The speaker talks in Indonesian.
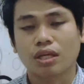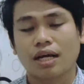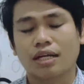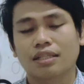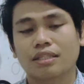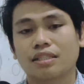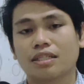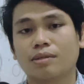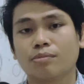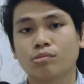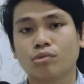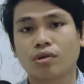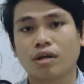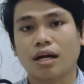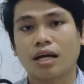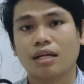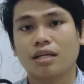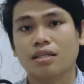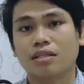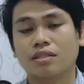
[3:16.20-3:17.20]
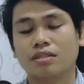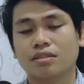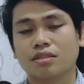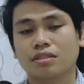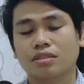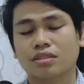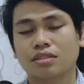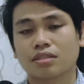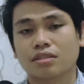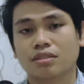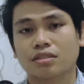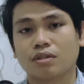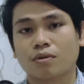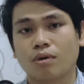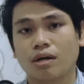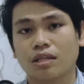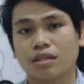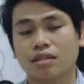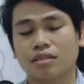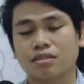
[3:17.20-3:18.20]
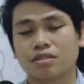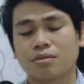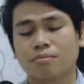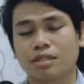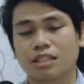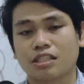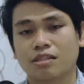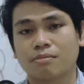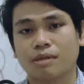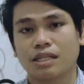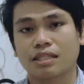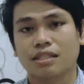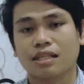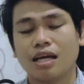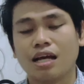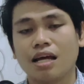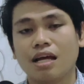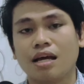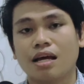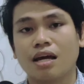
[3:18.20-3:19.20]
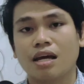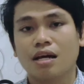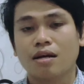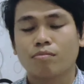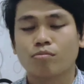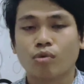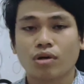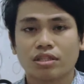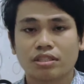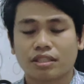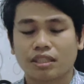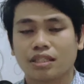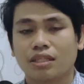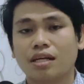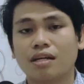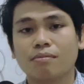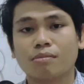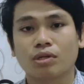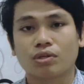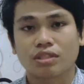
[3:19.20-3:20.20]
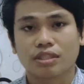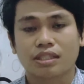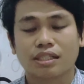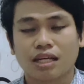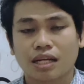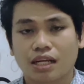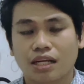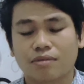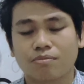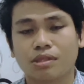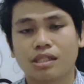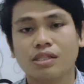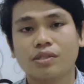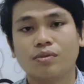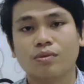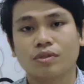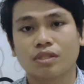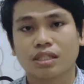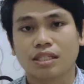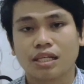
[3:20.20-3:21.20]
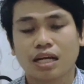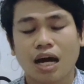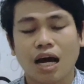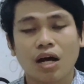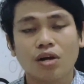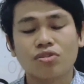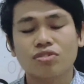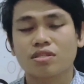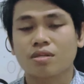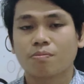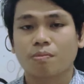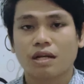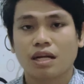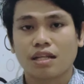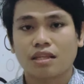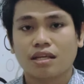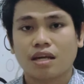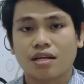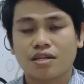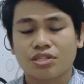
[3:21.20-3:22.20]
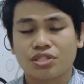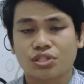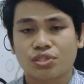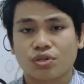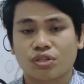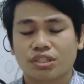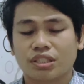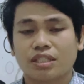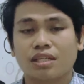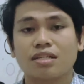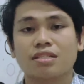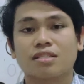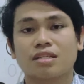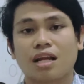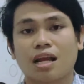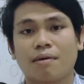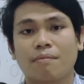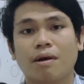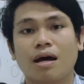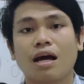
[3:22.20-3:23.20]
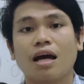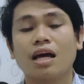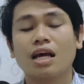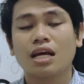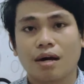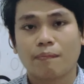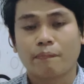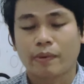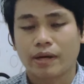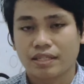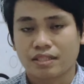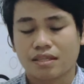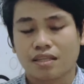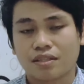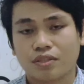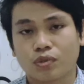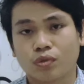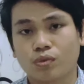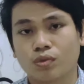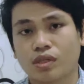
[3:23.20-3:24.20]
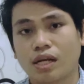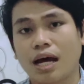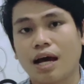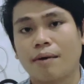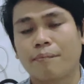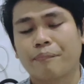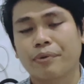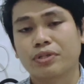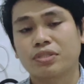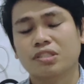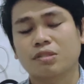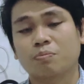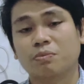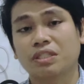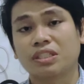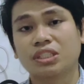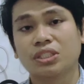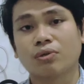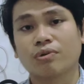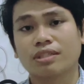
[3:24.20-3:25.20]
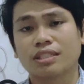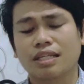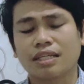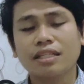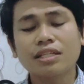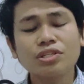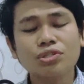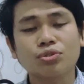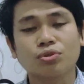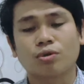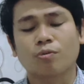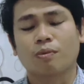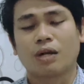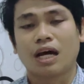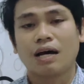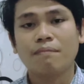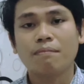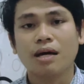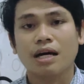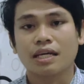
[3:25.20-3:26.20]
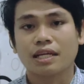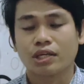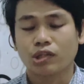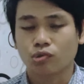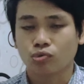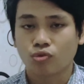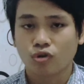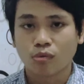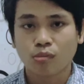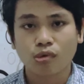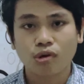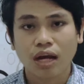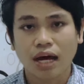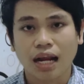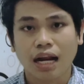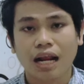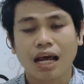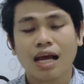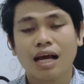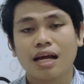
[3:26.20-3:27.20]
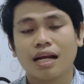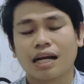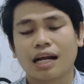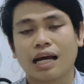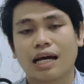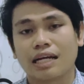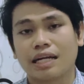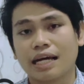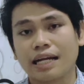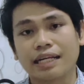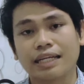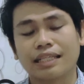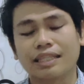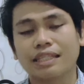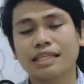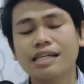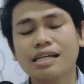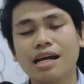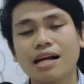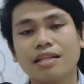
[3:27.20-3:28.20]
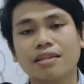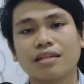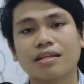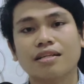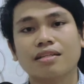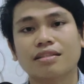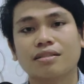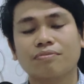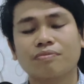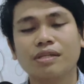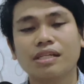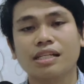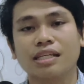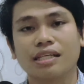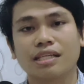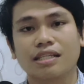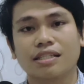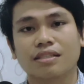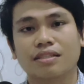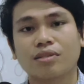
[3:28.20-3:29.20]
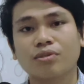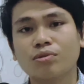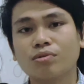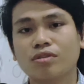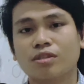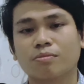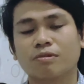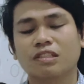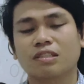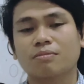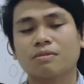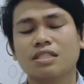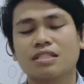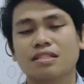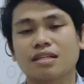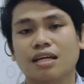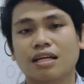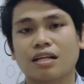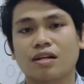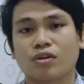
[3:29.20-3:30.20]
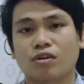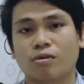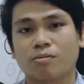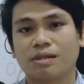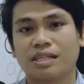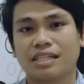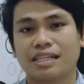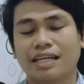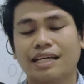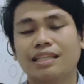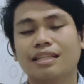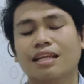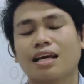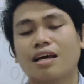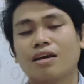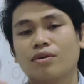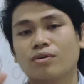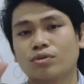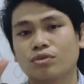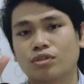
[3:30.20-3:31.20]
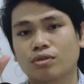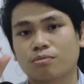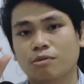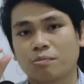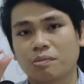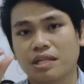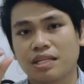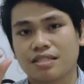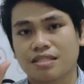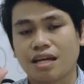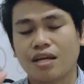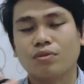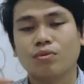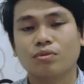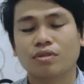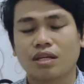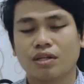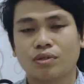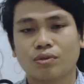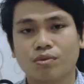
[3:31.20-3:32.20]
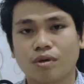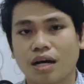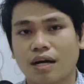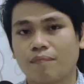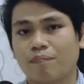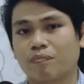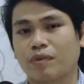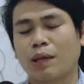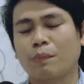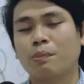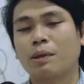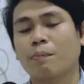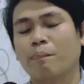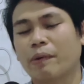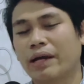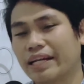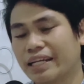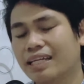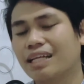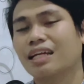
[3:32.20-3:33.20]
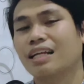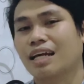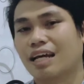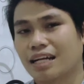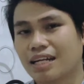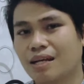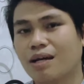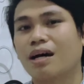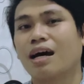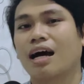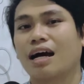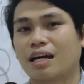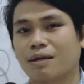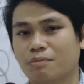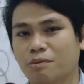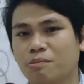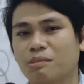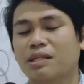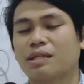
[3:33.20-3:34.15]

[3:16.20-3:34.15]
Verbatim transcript: Artinya bukan semata-mata buat channel baru ditinggalkan begitu. Jadi harus diperlihatkan history channel selama pada saat itu. Nah, proses peninjauannya ini cukup lama, yaitu dua bulan. Nah, dari ketiga alternatif ini, tentu teman-teman sangat recommended untuk memilih satu dan dua. Tapi palingan Anda akan